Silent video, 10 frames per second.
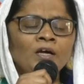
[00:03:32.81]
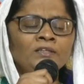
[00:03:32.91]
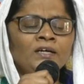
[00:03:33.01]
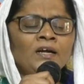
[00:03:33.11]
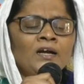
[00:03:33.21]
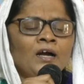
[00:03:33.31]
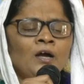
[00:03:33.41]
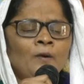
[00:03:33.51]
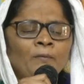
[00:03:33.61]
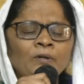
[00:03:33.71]
అంతేగాక
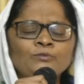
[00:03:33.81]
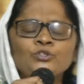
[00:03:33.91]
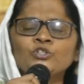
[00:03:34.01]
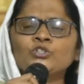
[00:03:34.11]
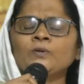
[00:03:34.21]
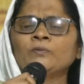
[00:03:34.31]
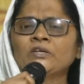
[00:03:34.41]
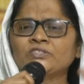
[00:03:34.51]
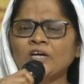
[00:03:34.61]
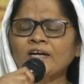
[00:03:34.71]
మనం చూస్తున్నాం
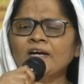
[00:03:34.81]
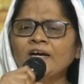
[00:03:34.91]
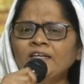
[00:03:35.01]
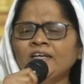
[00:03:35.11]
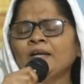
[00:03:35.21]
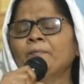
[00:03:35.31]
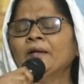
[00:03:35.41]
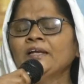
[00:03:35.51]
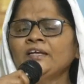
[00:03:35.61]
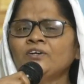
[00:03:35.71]
చక్కగా
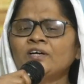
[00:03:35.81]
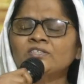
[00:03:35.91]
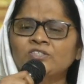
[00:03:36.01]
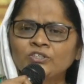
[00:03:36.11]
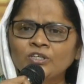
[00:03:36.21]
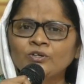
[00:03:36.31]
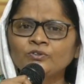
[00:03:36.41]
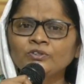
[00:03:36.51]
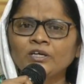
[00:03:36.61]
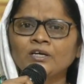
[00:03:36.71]
నిలబడలేని యొక్క స్థితిలో
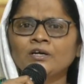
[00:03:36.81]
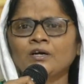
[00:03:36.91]
ఉంది